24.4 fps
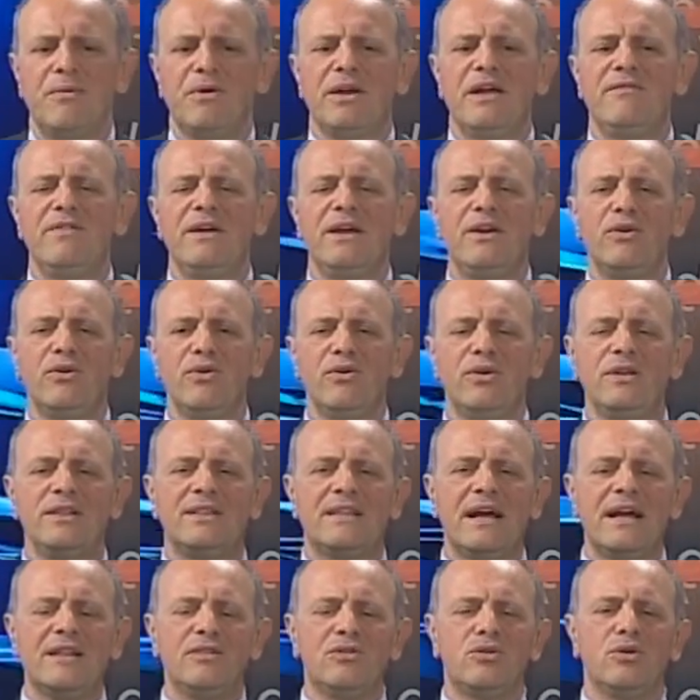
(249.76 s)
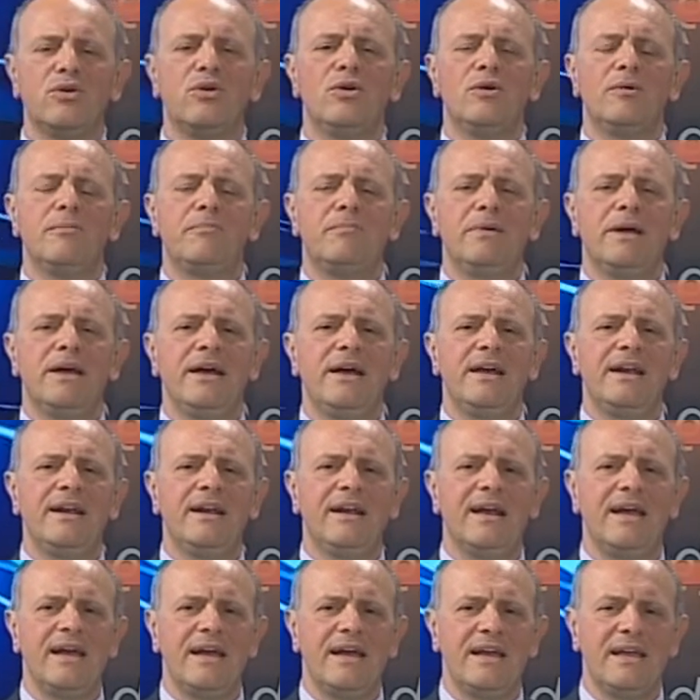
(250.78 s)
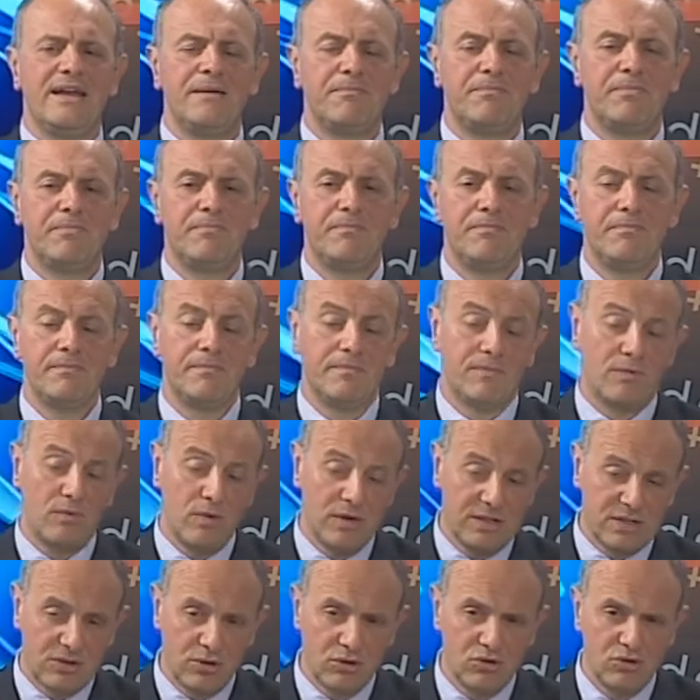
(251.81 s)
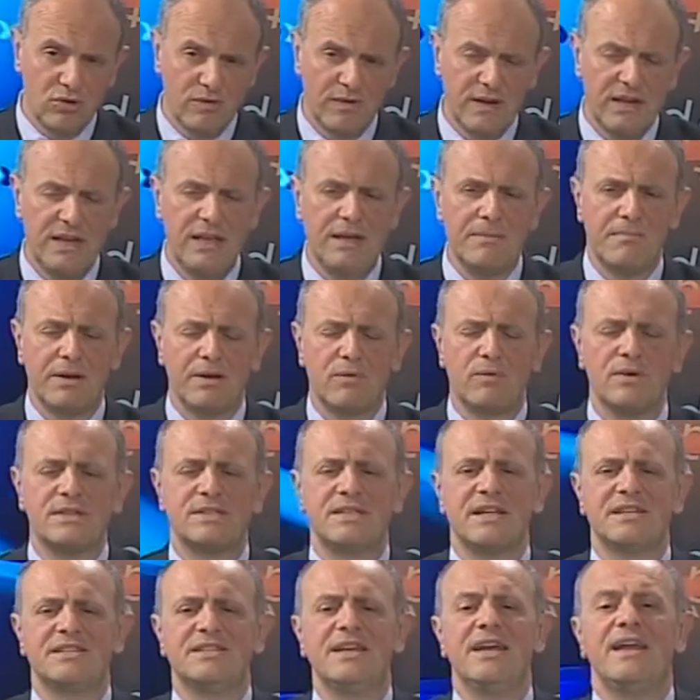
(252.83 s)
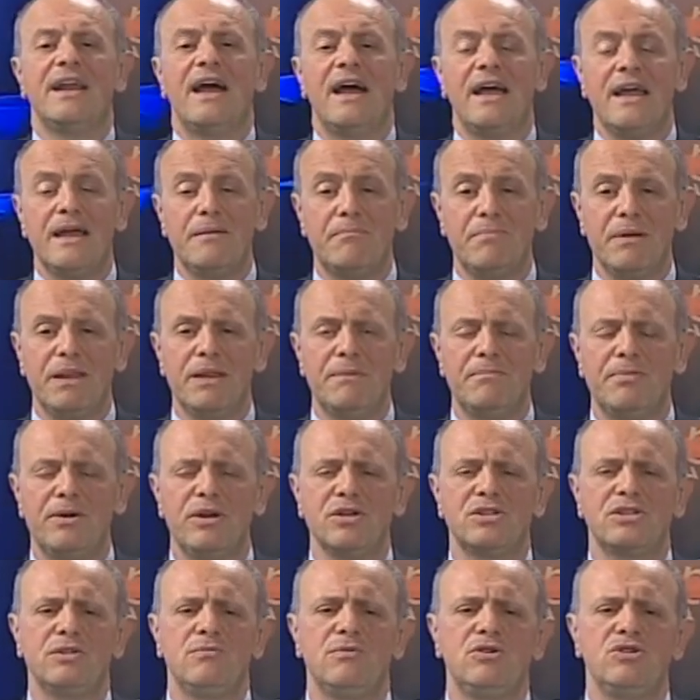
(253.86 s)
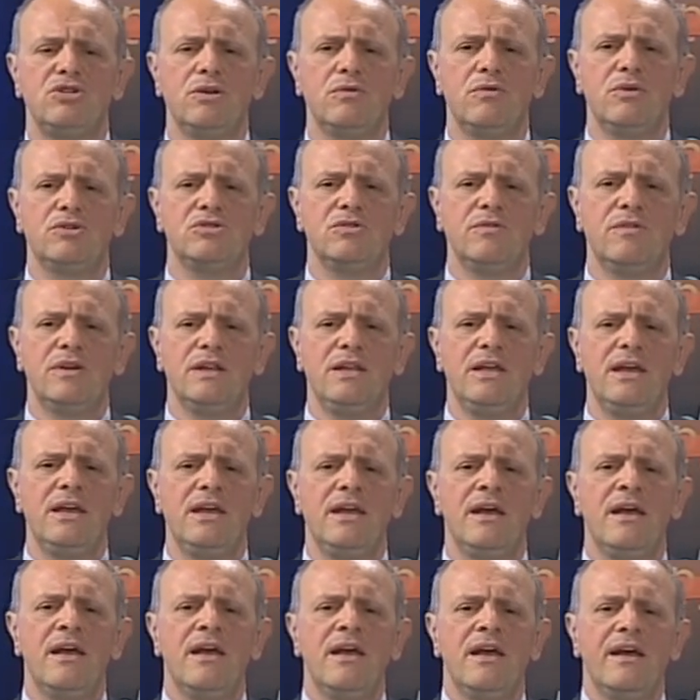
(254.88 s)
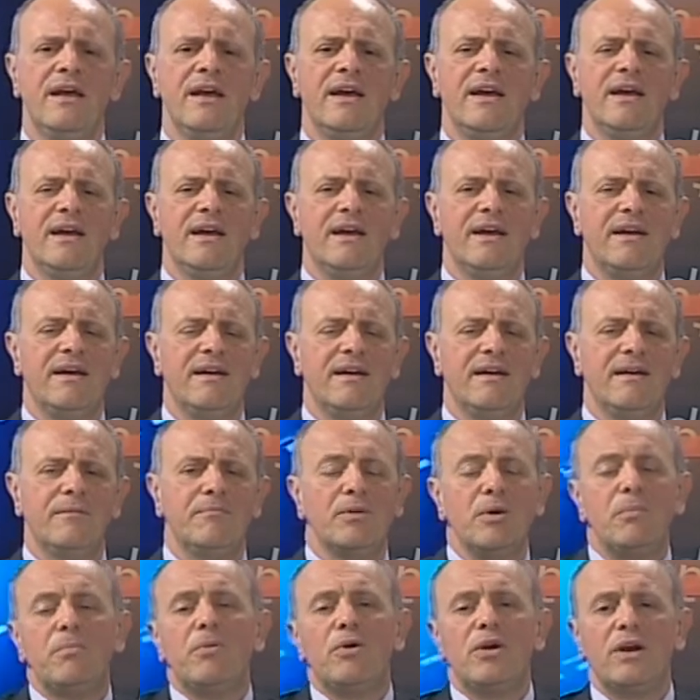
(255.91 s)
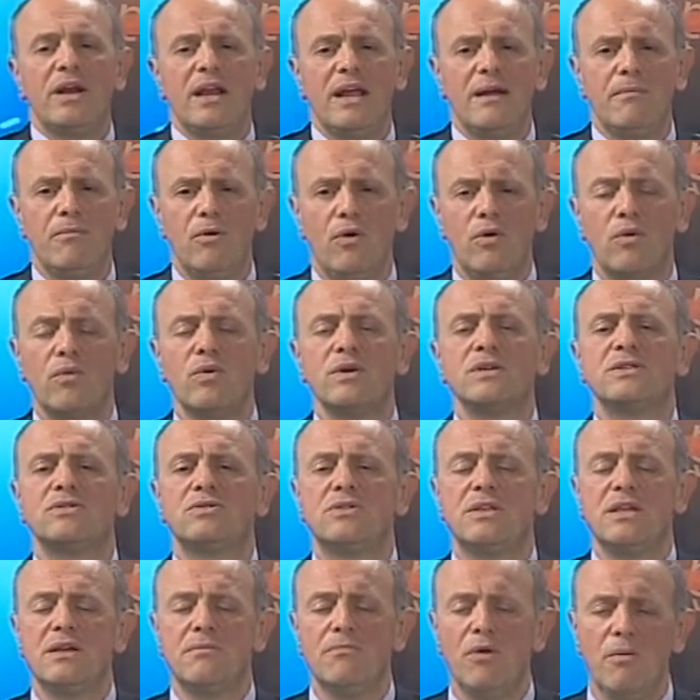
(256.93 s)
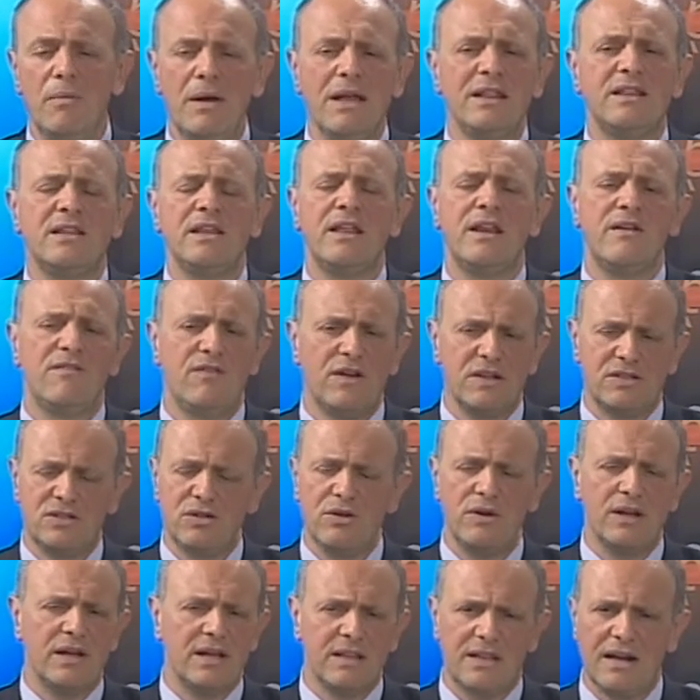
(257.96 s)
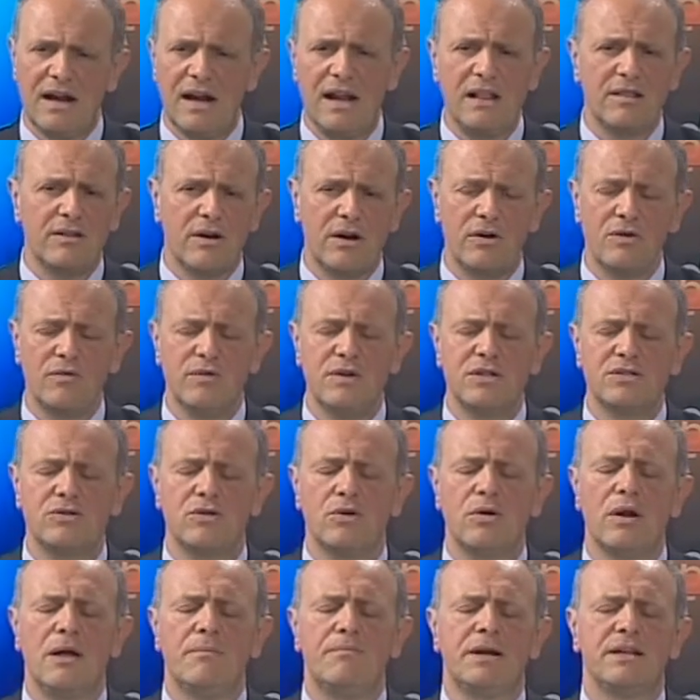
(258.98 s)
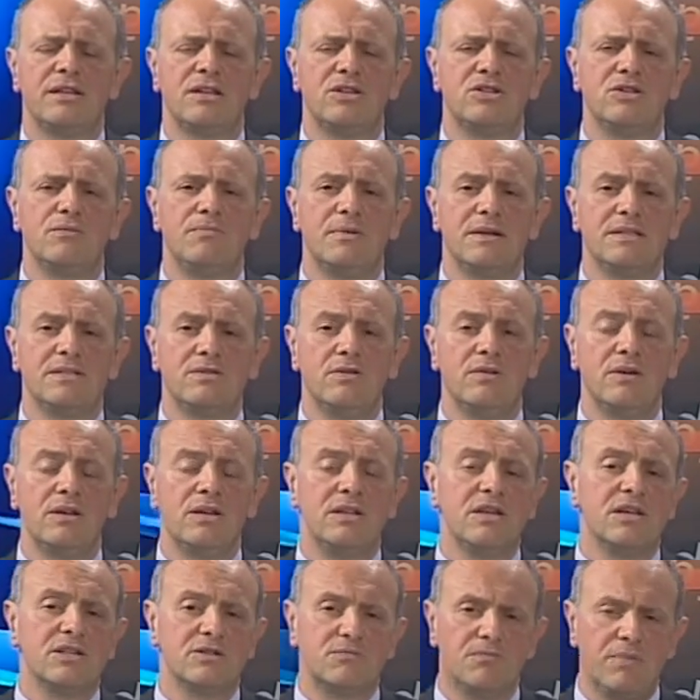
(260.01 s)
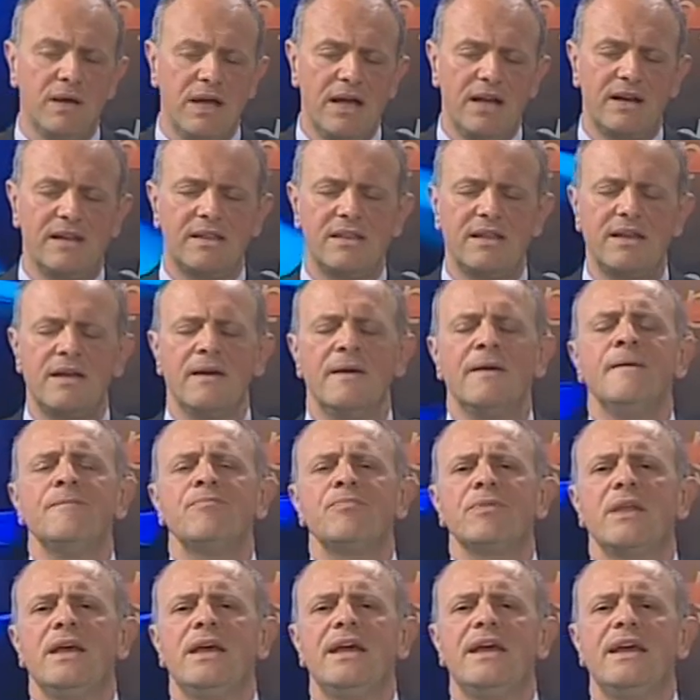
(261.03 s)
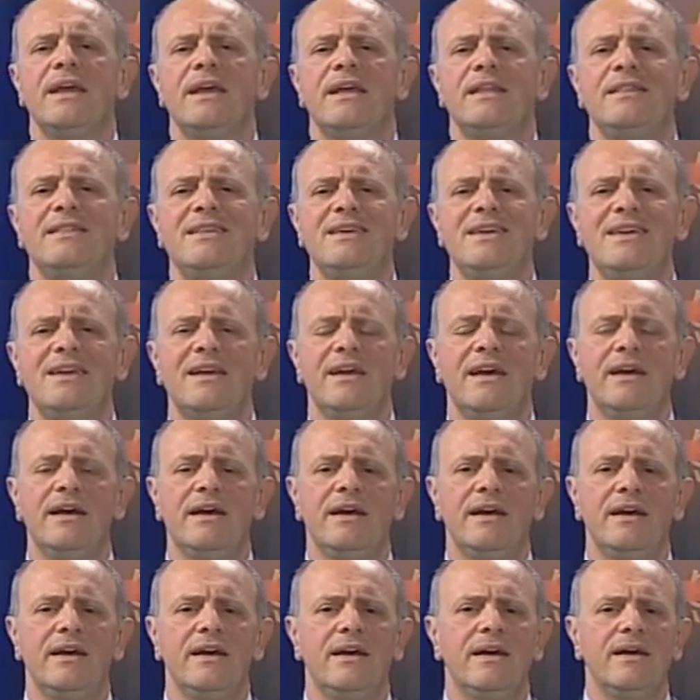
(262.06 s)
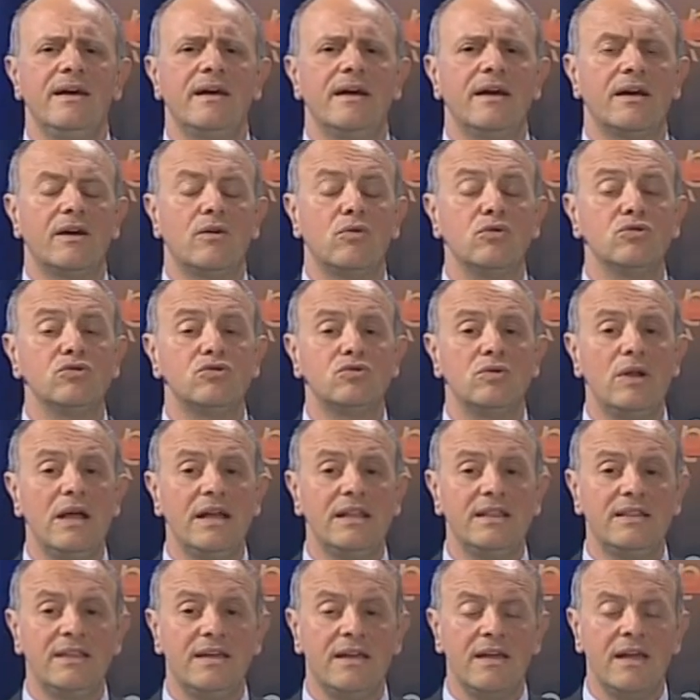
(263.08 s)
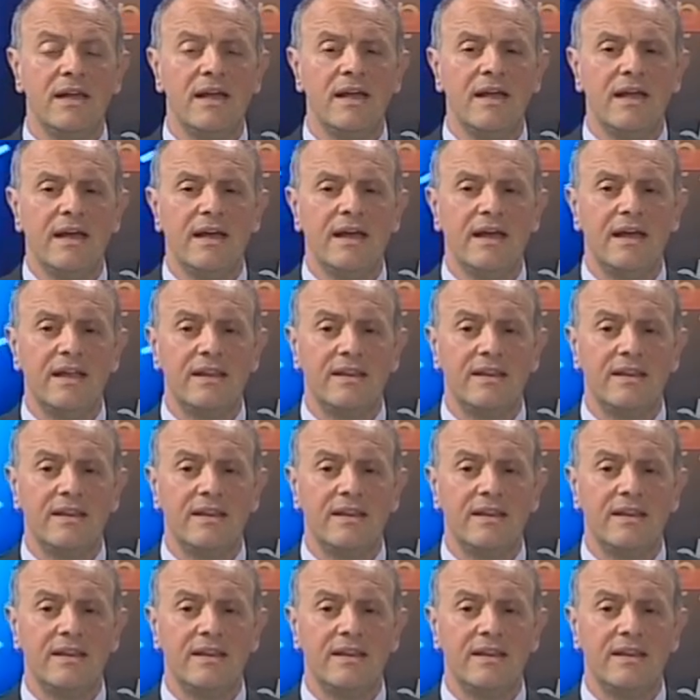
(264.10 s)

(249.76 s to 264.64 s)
davvero, noi intanto per i questo giovedì, per questa sera e per i prossimi cinque giovedì eh, proporremo questi momenti di riflessione che tra l'altro hanno visto la partecipazione di esperti e di eh, consulenti eh,